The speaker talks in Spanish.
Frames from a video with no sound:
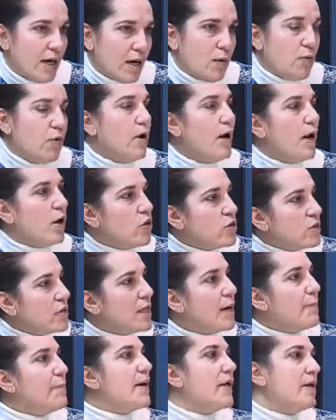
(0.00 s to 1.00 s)
bueno, las cosas
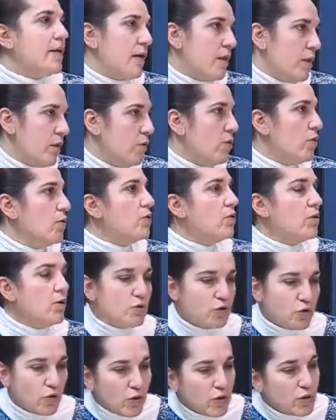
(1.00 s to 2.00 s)
de la
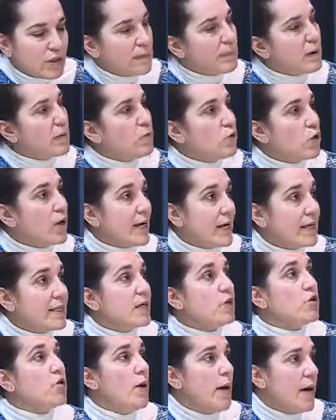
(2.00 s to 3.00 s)
administración, todo el tema
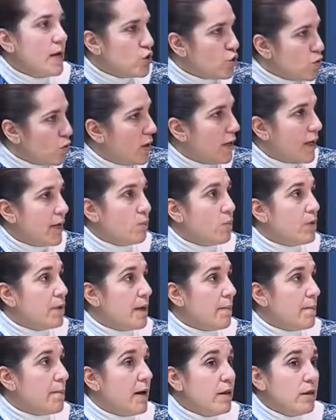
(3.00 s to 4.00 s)
burocrático suele ir muy
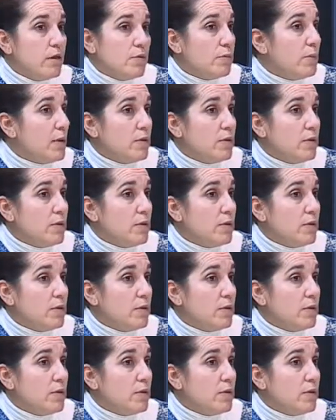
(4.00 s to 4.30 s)
despacio,